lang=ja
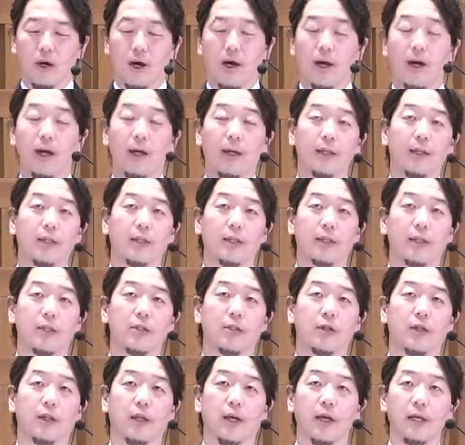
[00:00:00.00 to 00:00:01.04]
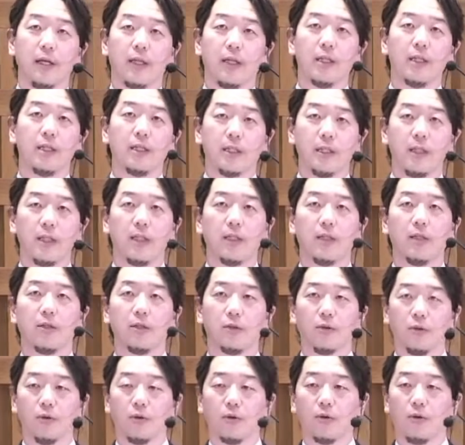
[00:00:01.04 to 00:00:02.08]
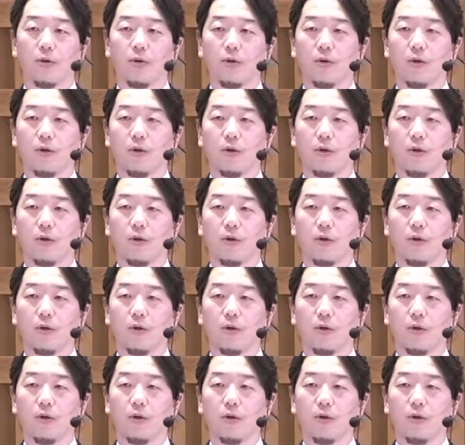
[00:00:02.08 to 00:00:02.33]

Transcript: あなたたちは体験していたでしょうと